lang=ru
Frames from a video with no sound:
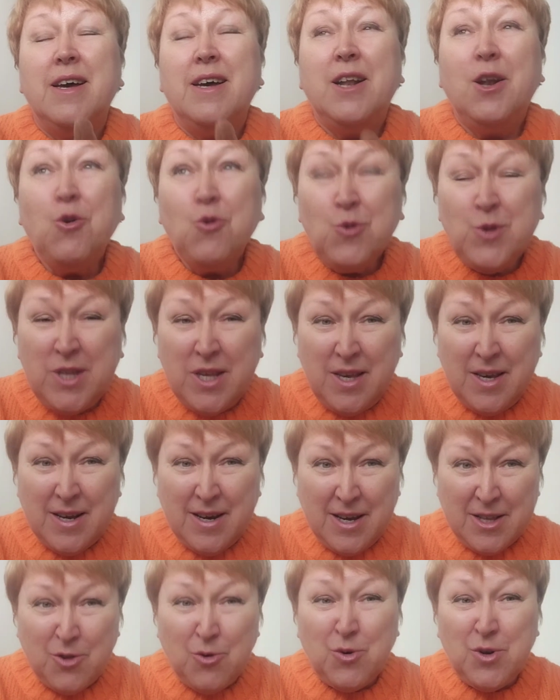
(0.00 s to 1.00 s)
Люди,
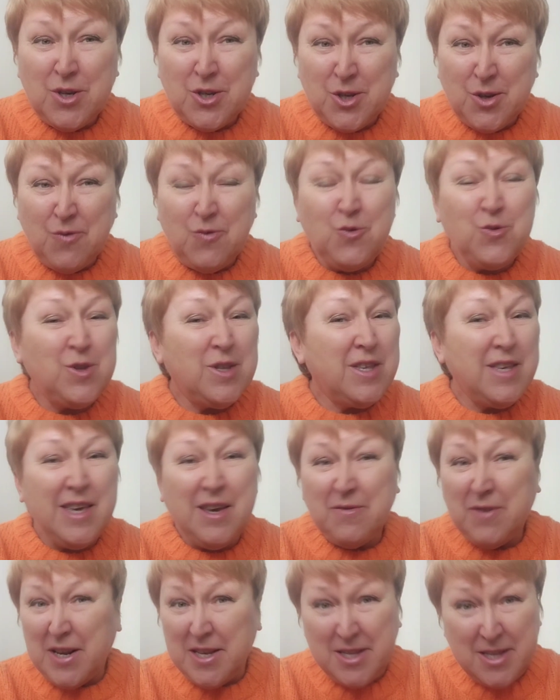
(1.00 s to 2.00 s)
которые живут
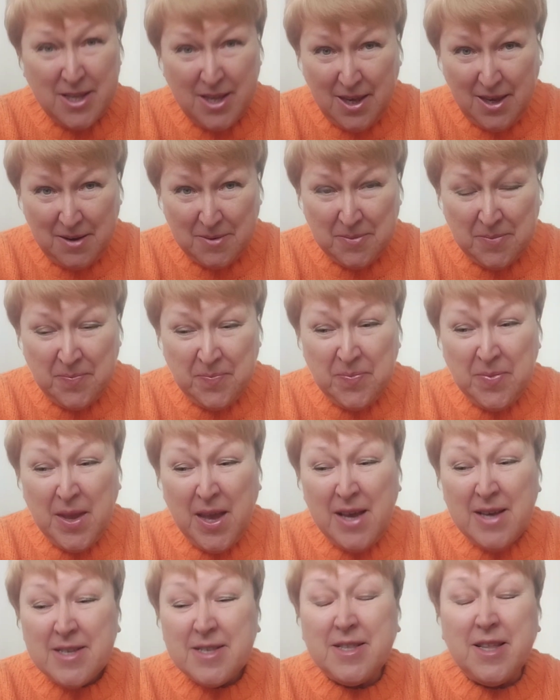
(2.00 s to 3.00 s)
не в России,
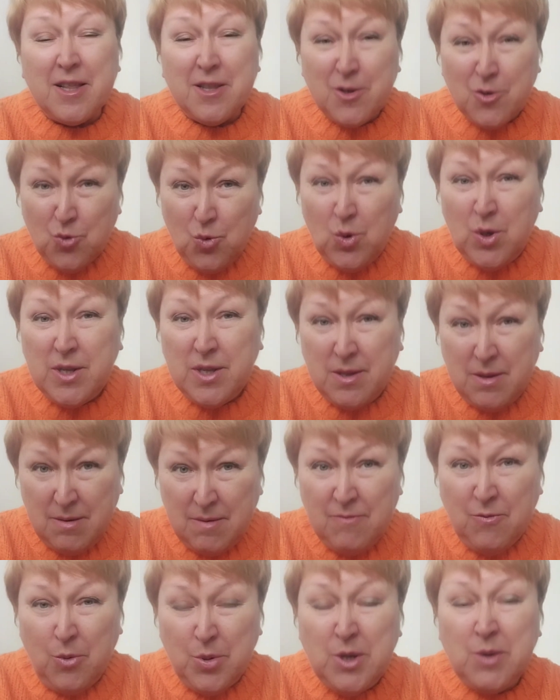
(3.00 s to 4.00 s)
столкнулись,
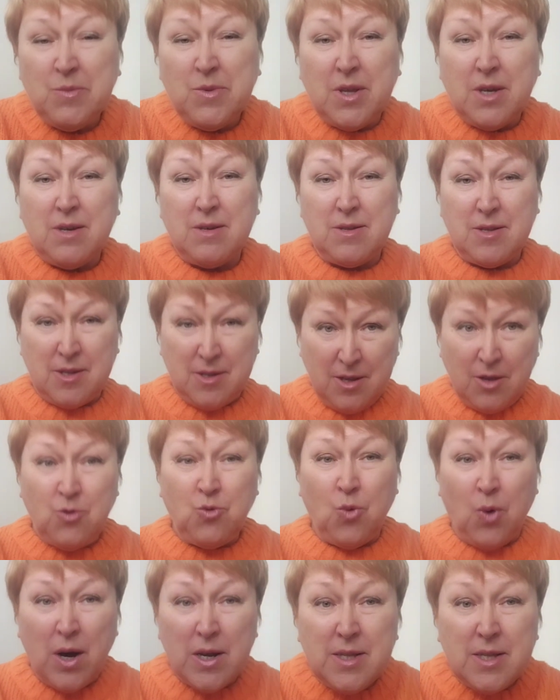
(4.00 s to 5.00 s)
в общем-то, с
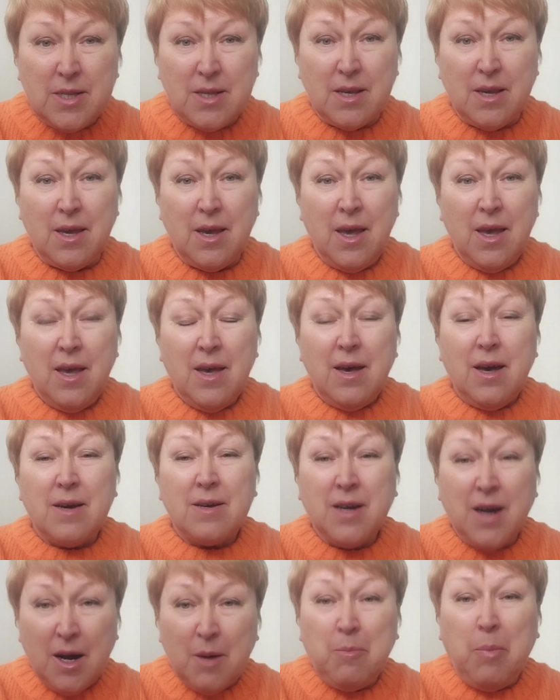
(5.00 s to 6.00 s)
ситуацией,
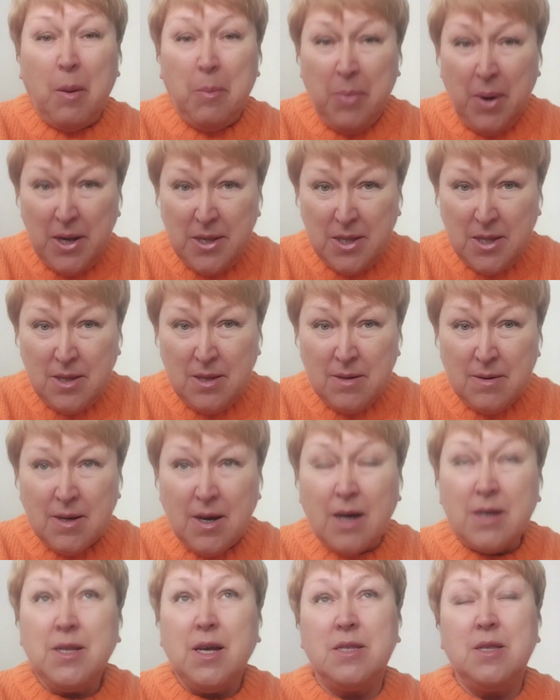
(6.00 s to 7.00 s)
как попасть,
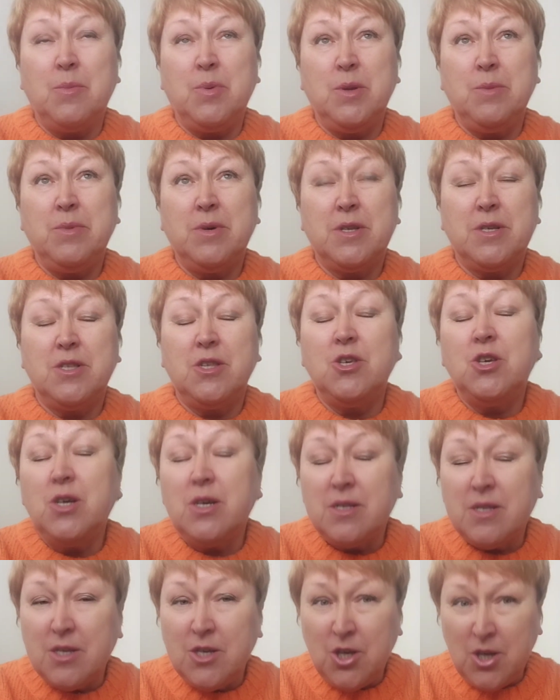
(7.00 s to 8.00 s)
когда, например,
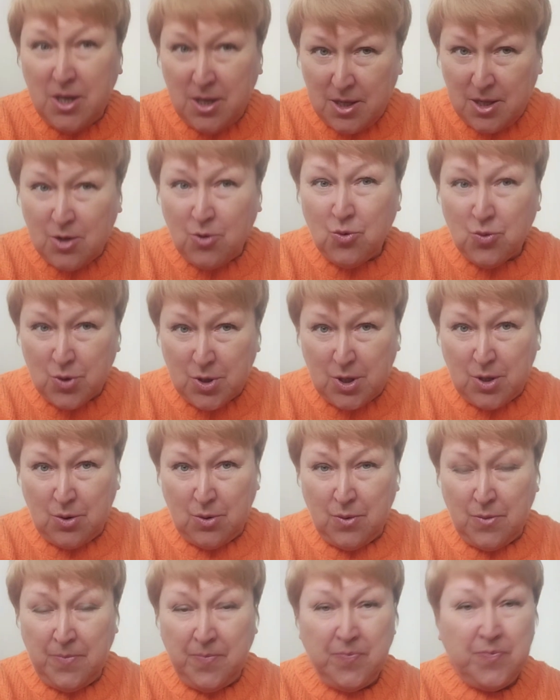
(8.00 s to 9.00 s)
сейчас через
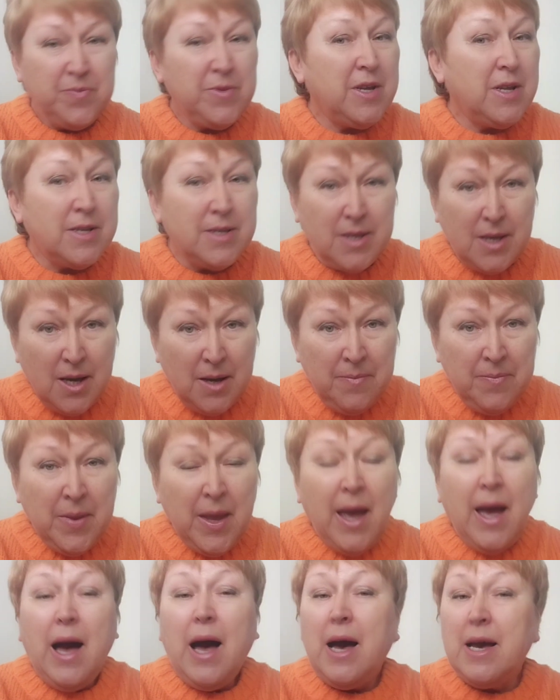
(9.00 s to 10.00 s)
Турцию нельзя,
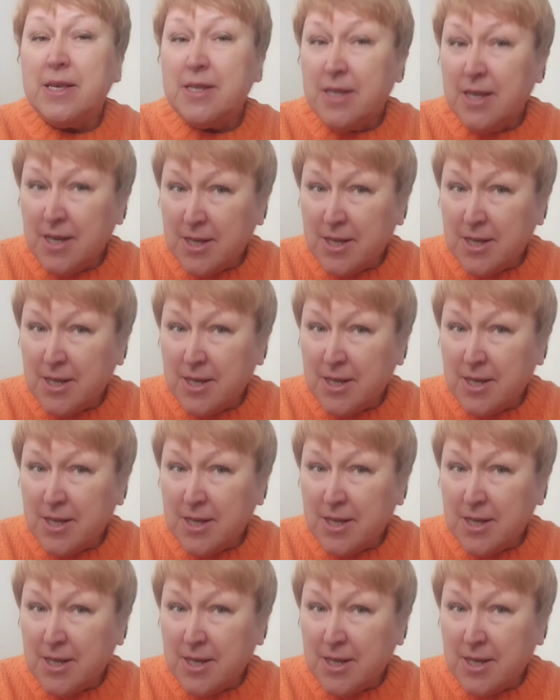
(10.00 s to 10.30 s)
а из